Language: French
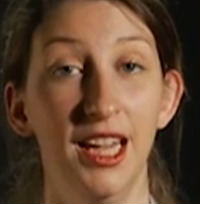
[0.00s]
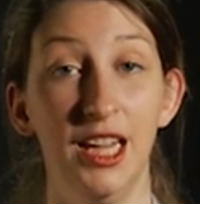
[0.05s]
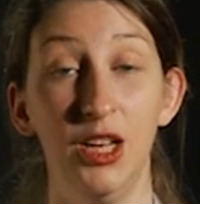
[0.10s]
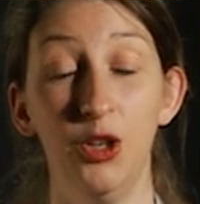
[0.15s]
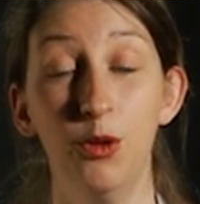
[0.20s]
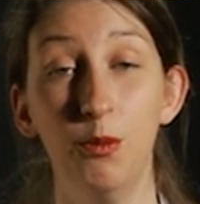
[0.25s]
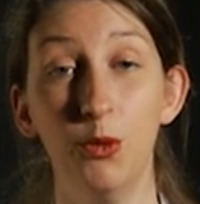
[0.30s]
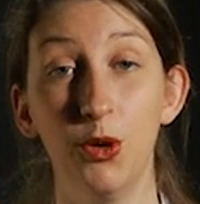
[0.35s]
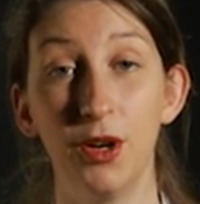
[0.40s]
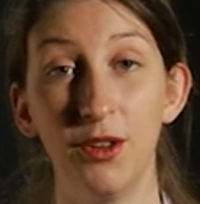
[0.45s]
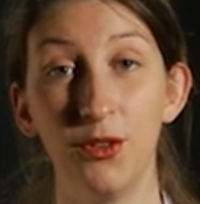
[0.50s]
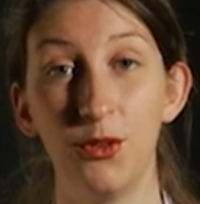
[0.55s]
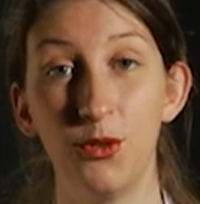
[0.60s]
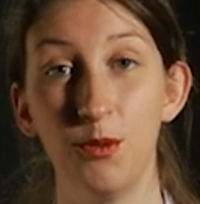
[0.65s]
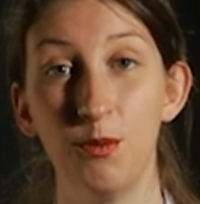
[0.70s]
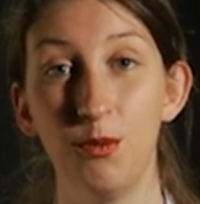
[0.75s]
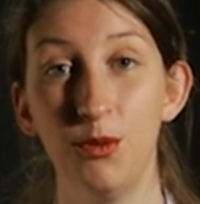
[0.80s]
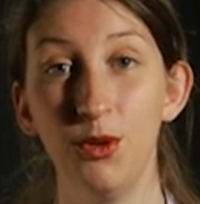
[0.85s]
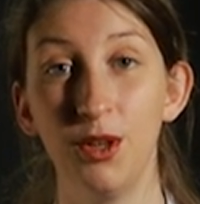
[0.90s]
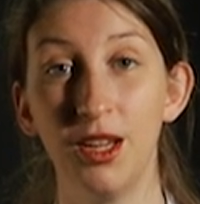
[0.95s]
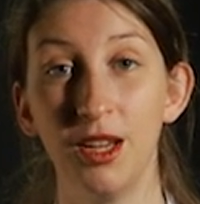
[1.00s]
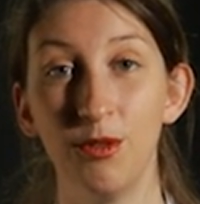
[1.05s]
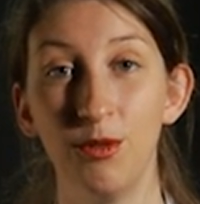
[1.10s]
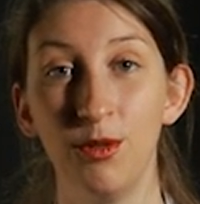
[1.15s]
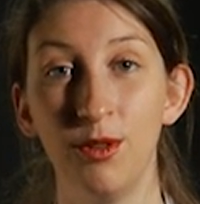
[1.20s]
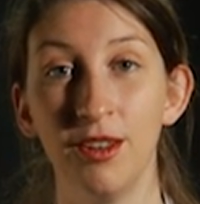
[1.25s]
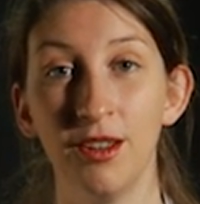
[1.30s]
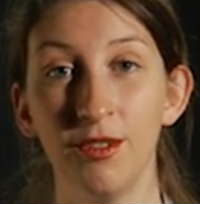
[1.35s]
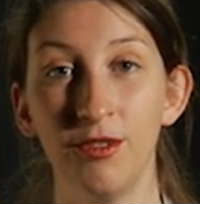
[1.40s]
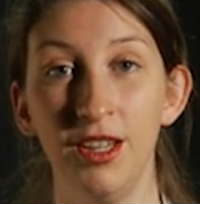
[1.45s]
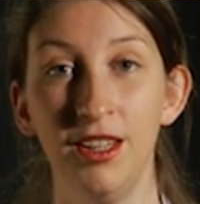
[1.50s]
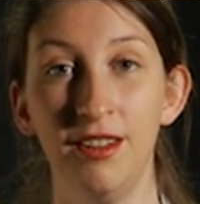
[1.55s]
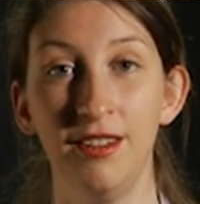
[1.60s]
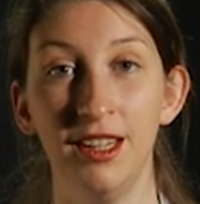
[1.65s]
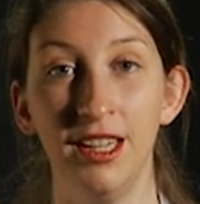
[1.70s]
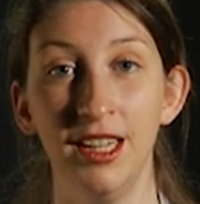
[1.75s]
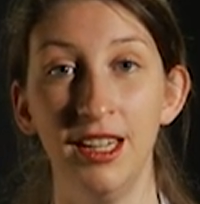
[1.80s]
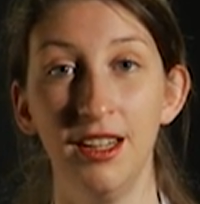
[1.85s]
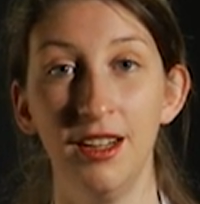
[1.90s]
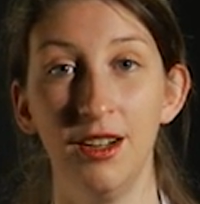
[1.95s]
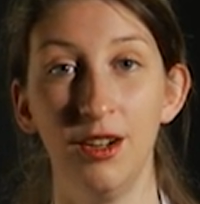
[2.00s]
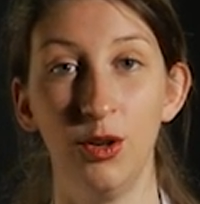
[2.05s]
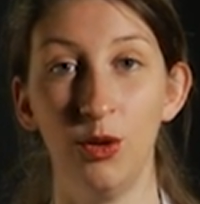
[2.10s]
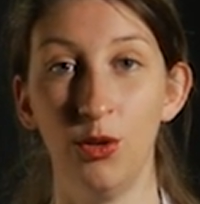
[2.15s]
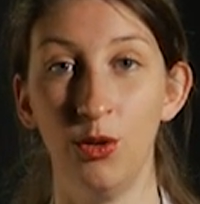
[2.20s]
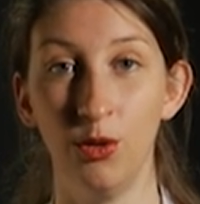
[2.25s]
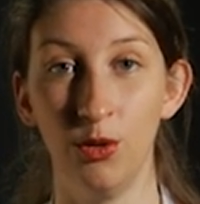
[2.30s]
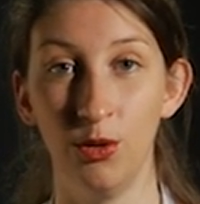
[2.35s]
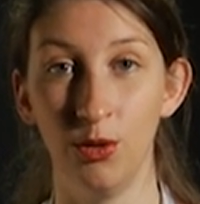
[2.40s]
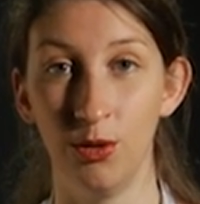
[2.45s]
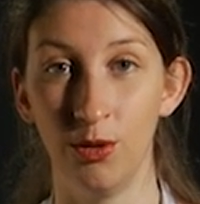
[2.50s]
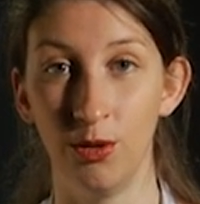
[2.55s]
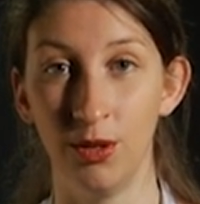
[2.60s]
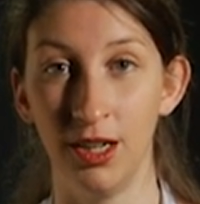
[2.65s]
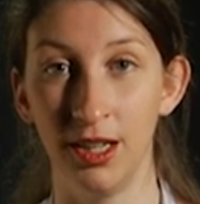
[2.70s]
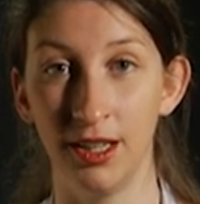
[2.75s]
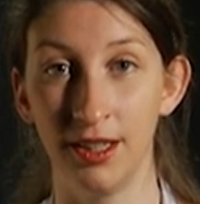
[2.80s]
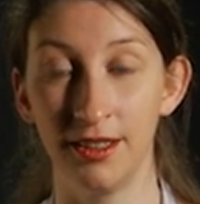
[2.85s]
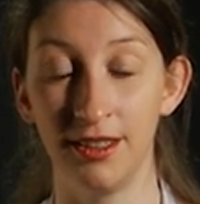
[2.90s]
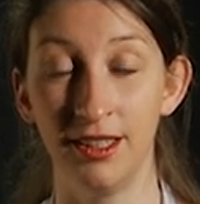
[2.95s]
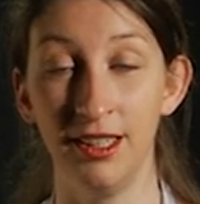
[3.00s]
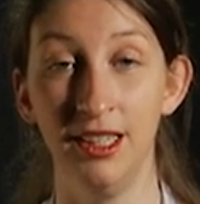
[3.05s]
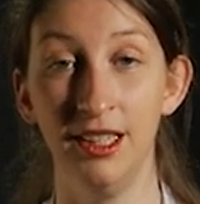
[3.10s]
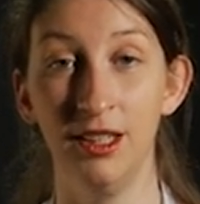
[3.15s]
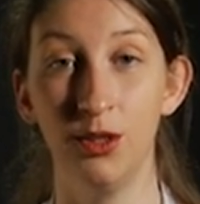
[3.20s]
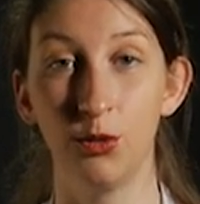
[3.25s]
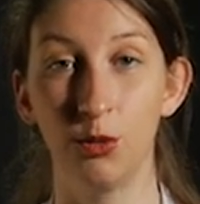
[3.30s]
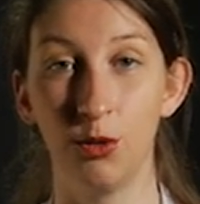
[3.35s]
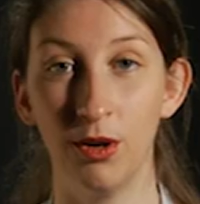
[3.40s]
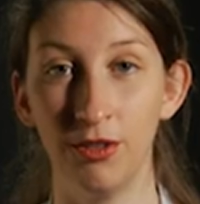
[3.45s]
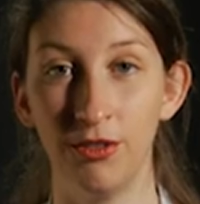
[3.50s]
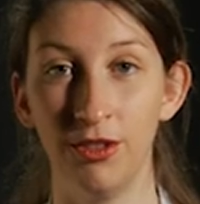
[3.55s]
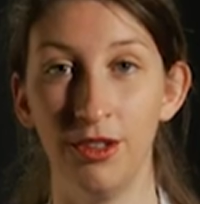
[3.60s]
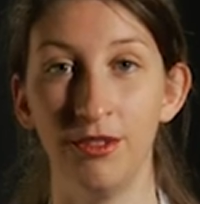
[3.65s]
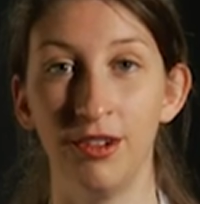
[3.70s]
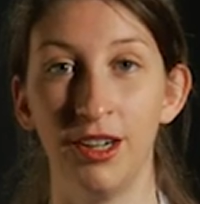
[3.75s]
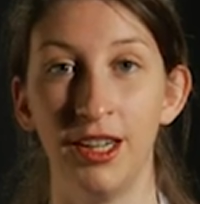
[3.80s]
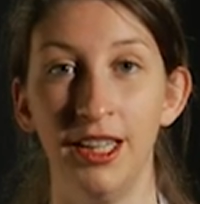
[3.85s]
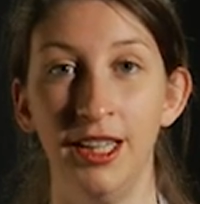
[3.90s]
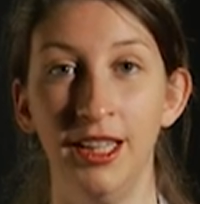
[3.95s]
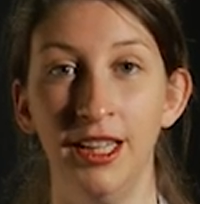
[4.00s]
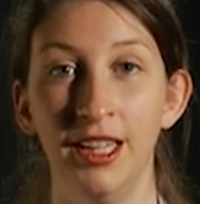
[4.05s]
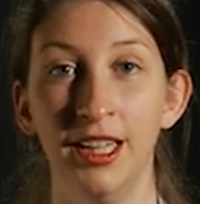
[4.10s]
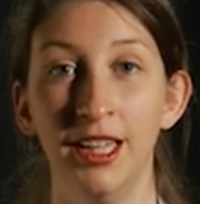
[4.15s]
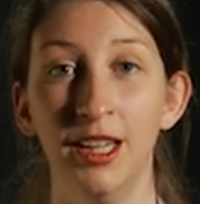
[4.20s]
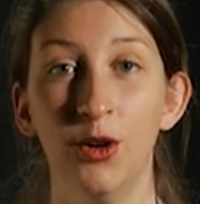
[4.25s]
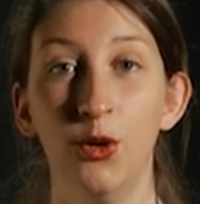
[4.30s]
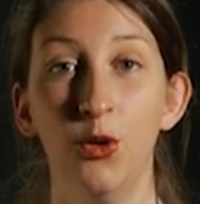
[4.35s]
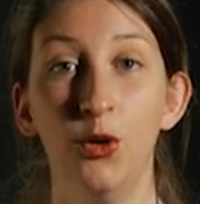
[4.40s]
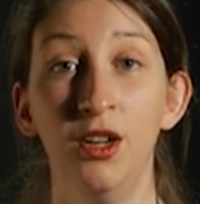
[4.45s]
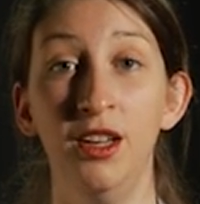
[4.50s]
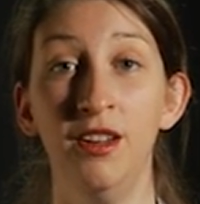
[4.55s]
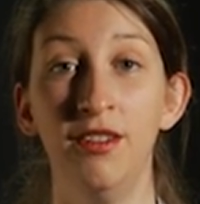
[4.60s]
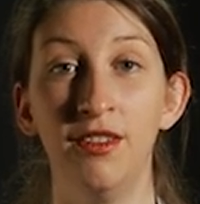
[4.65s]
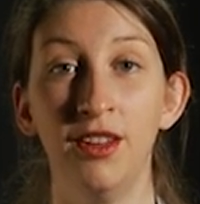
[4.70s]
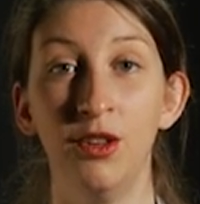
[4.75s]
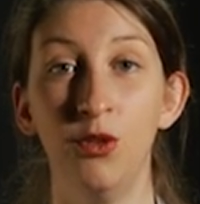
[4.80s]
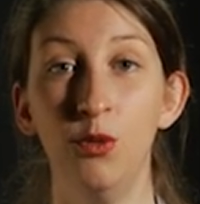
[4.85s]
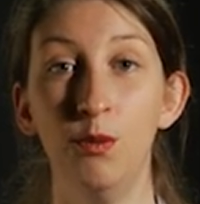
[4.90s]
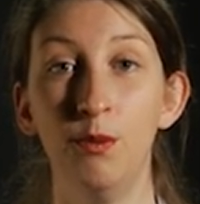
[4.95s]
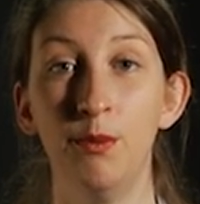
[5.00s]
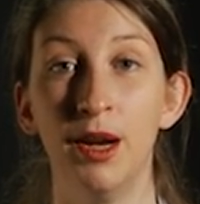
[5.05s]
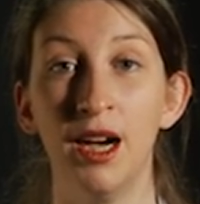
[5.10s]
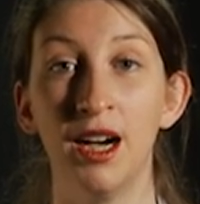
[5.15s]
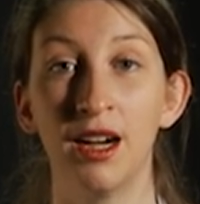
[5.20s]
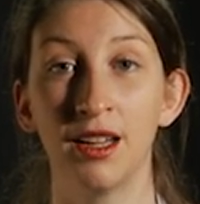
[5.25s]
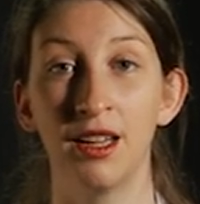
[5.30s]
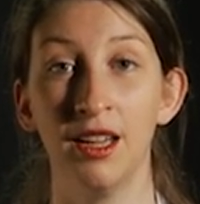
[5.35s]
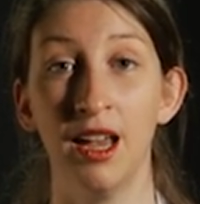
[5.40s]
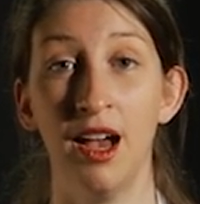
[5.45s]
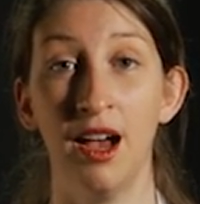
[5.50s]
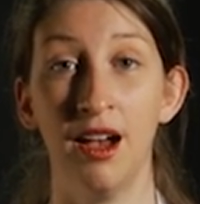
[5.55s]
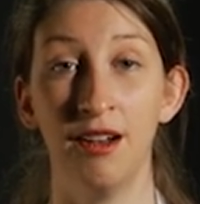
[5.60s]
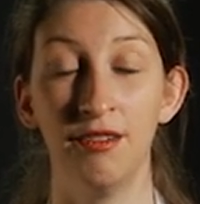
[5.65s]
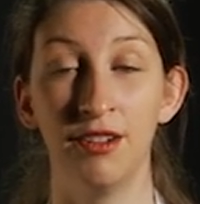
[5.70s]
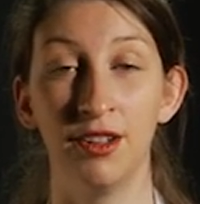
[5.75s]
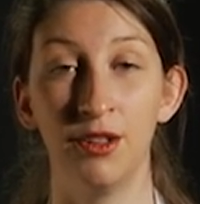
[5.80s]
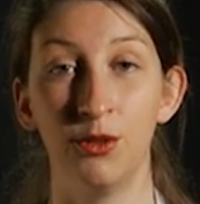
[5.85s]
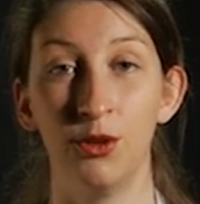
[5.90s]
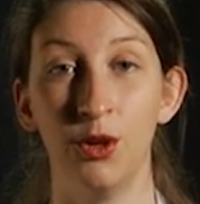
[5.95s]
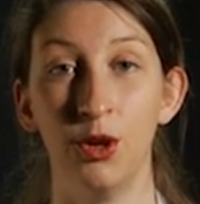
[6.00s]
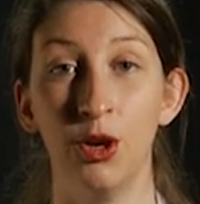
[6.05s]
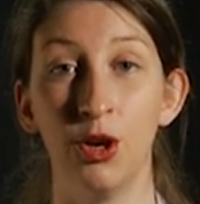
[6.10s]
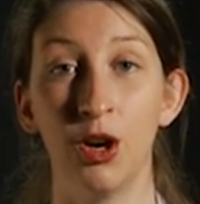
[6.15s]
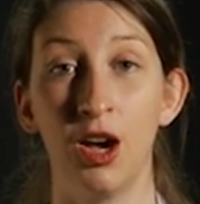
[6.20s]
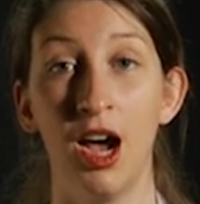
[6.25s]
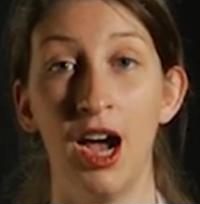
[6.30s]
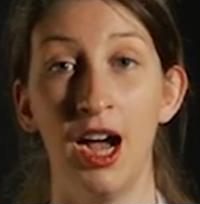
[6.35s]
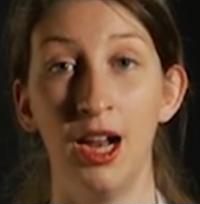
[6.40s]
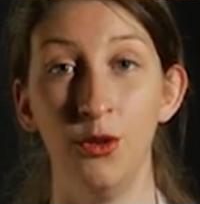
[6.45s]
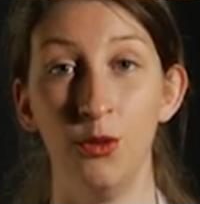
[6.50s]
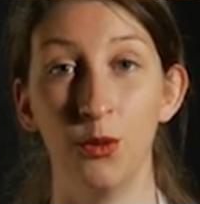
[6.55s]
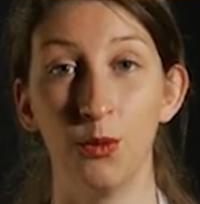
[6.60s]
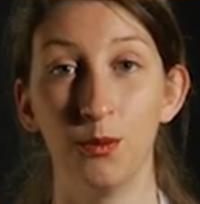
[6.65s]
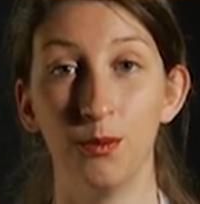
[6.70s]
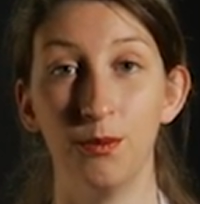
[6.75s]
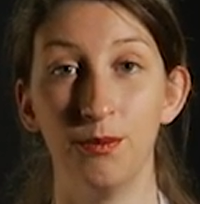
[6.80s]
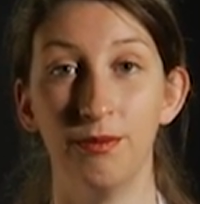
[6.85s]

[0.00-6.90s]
Il ne me reste plus qu'à vous inviter le lundi 3 février au lycée du Parc à 20h à Lyon.